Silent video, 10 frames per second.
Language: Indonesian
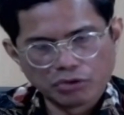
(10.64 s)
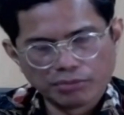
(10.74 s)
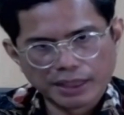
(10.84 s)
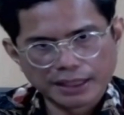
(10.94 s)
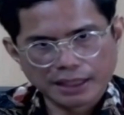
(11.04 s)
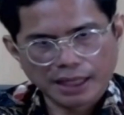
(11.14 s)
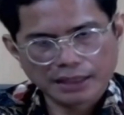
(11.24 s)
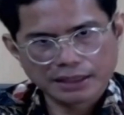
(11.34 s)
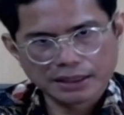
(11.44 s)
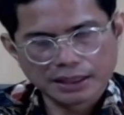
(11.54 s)
perlu
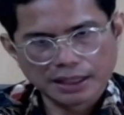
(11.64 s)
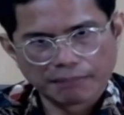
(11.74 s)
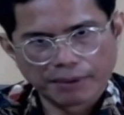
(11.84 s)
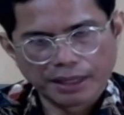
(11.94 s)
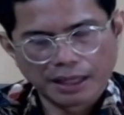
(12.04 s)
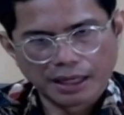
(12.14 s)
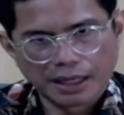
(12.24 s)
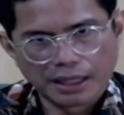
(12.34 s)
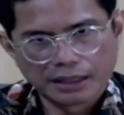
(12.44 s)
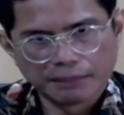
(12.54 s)
berinteraksi dengan
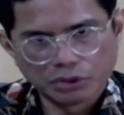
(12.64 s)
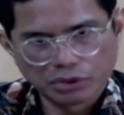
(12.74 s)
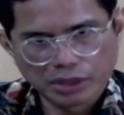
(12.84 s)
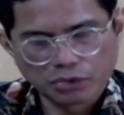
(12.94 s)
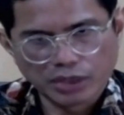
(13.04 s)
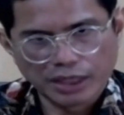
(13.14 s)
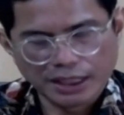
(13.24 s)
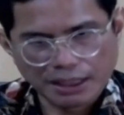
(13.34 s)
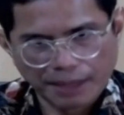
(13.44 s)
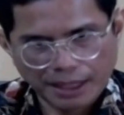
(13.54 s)
para debitur dan juga
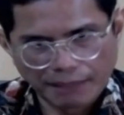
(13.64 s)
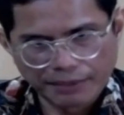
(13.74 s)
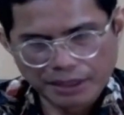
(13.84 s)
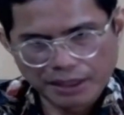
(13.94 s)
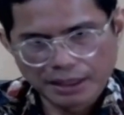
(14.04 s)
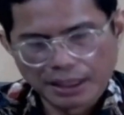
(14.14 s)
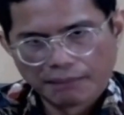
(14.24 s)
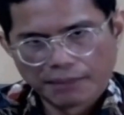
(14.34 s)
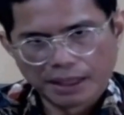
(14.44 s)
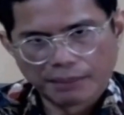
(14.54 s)
nasabah kami,
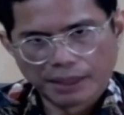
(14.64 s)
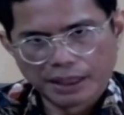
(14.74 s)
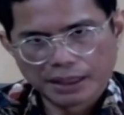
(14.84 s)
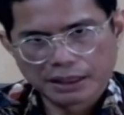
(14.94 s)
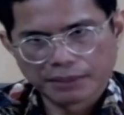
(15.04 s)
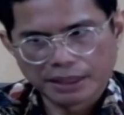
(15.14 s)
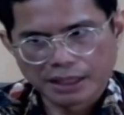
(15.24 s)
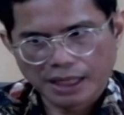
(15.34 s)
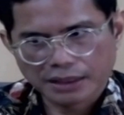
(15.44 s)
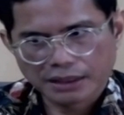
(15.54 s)
bagaimana kita
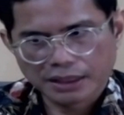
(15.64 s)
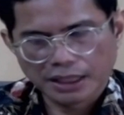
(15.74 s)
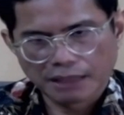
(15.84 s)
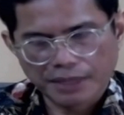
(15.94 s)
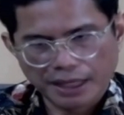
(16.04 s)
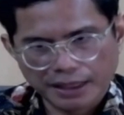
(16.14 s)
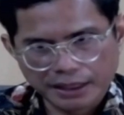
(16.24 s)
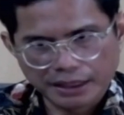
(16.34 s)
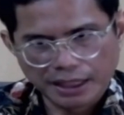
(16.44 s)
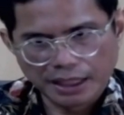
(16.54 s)
berinteraksi dengan pihak
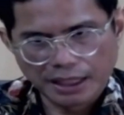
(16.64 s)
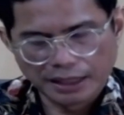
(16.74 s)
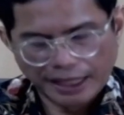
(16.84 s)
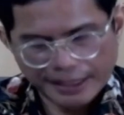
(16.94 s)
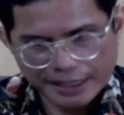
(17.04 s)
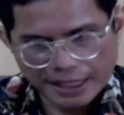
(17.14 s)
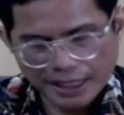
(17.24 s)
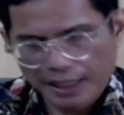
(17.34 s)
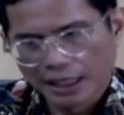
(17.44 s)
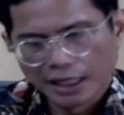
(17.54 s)
ketiga
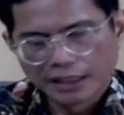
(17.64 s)
lainnya,